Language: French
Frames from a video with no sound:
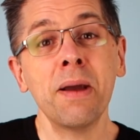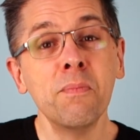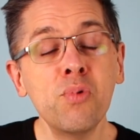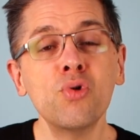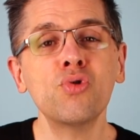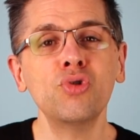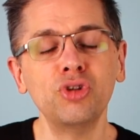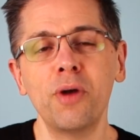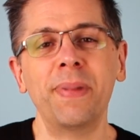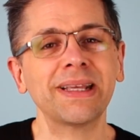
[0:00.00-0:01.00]
Beaucoup
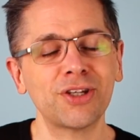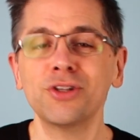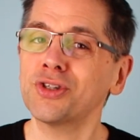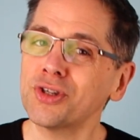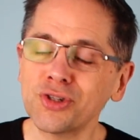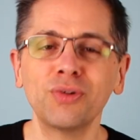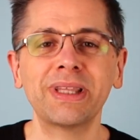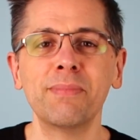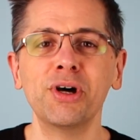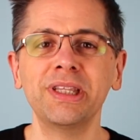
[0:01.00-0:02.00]
de personnes se sont
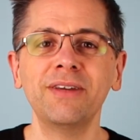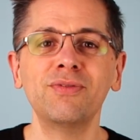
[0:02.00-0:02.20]
abonnées.